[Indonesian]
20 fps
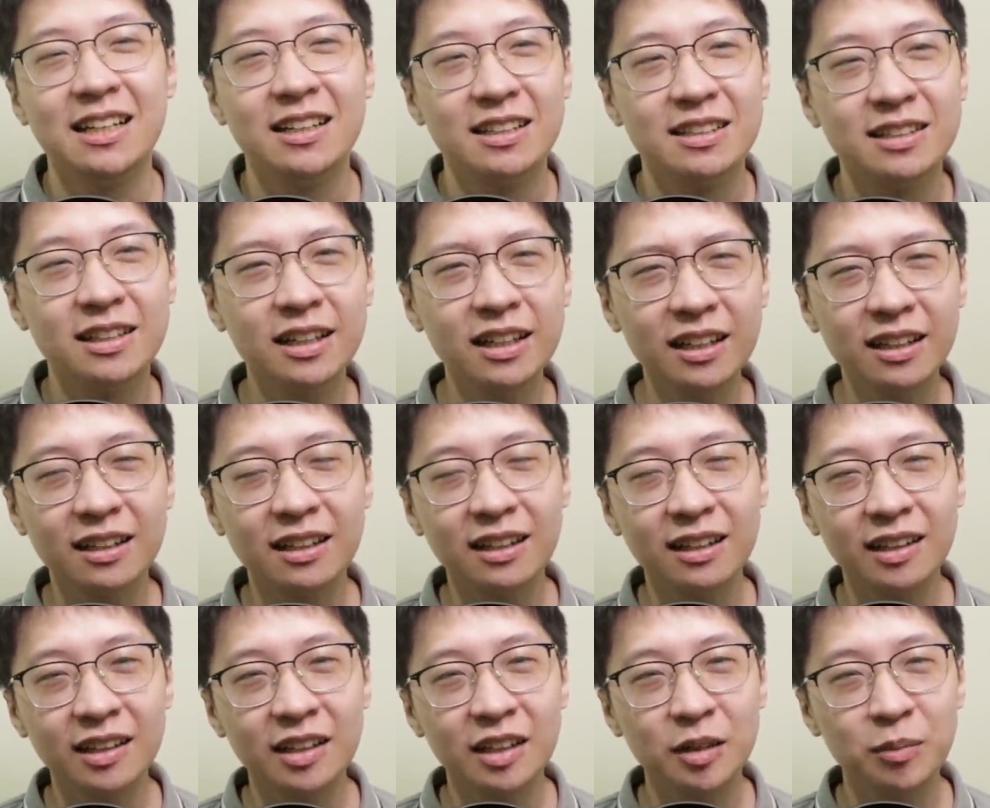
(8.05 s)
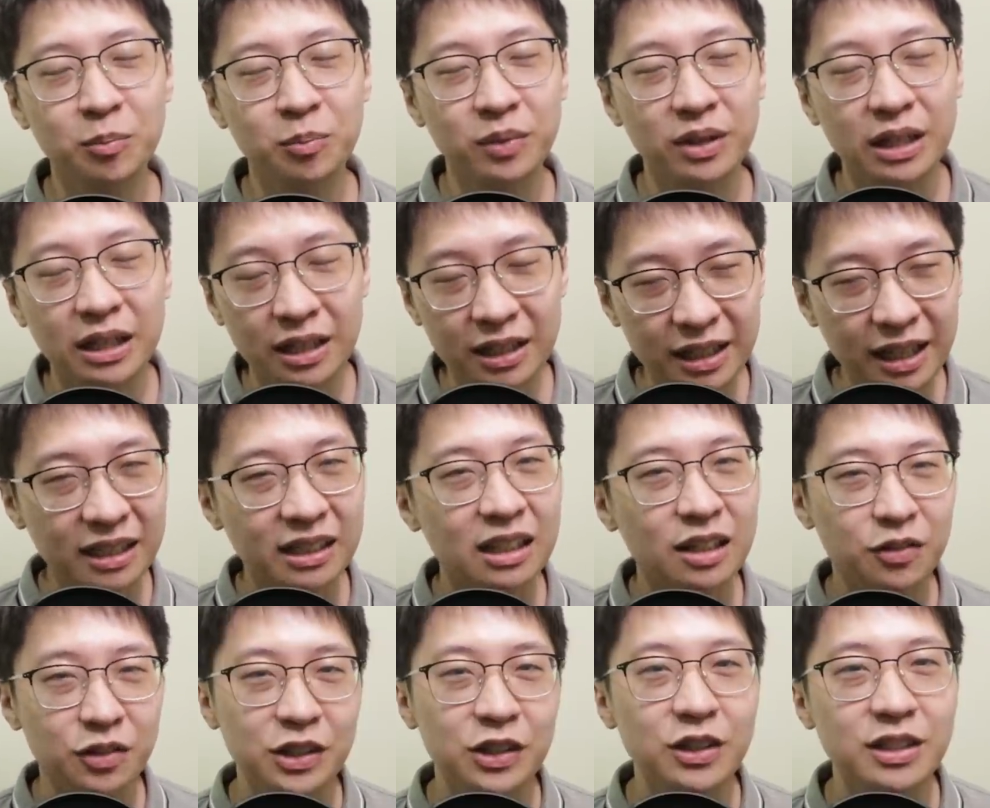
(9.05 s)
Jadi um, ini adalah
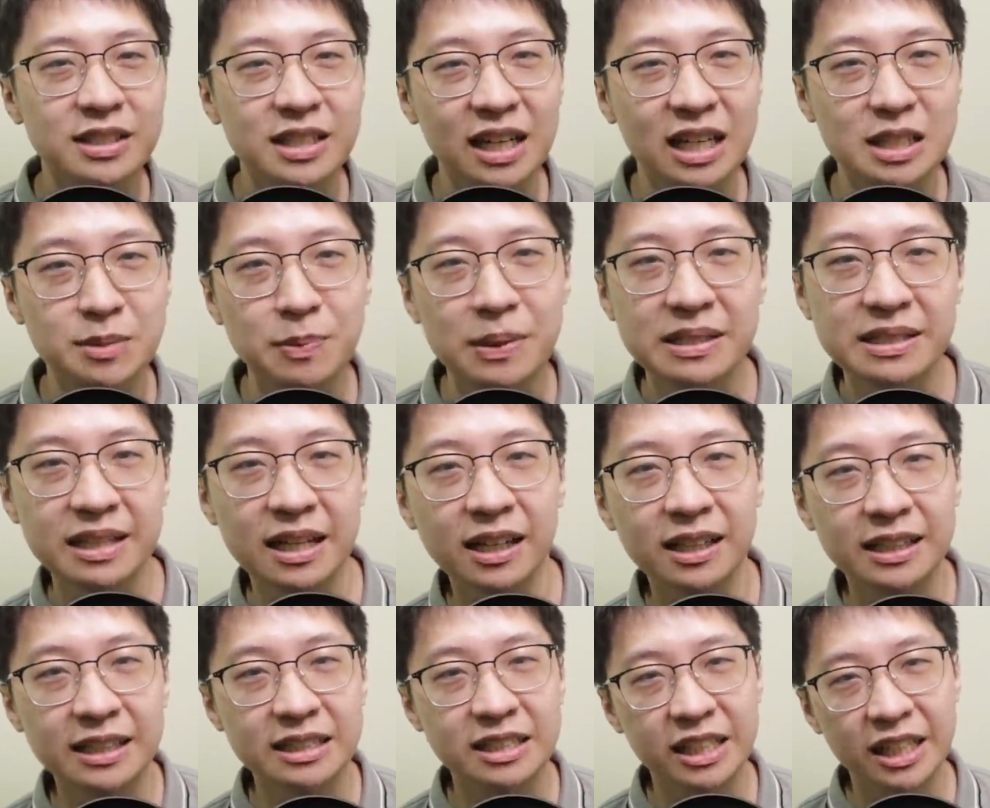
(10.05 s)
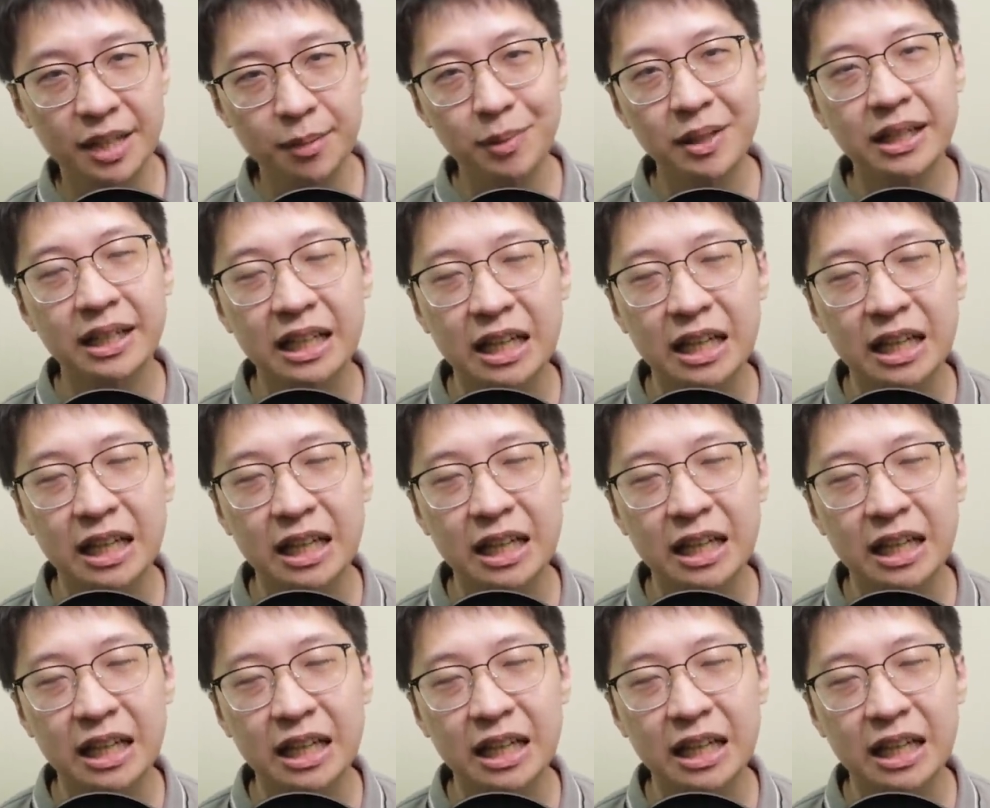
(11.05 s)
video yang sangat spesial di Aja Gaming.